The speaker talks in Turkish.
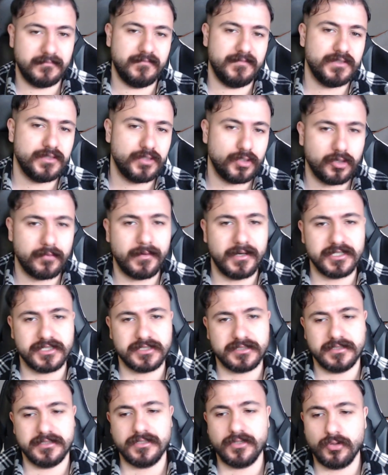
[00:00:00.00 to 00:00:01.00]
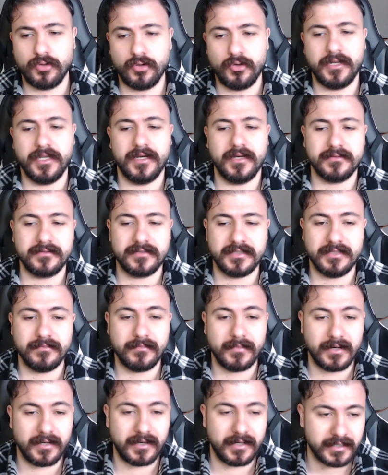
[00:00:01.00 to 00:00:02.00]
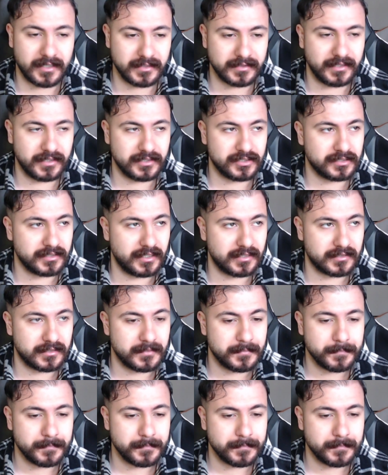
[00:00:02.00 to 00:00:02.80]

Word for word: Video başlığını öyle atayım arkadaşlar.